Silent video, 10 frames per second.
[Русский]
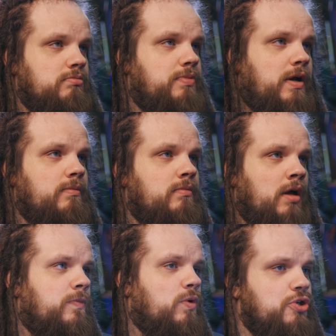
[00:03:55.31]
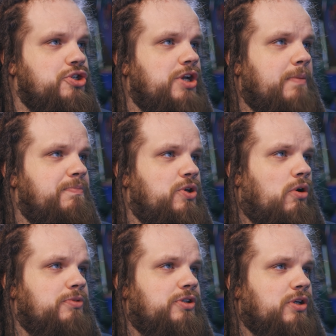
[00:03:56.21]
прям очень
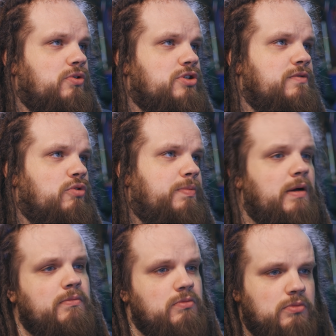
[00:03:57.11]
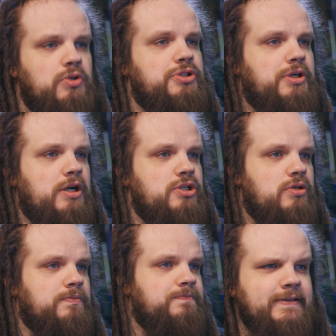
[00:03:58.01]
объемный такой звук, прям очень хорошо.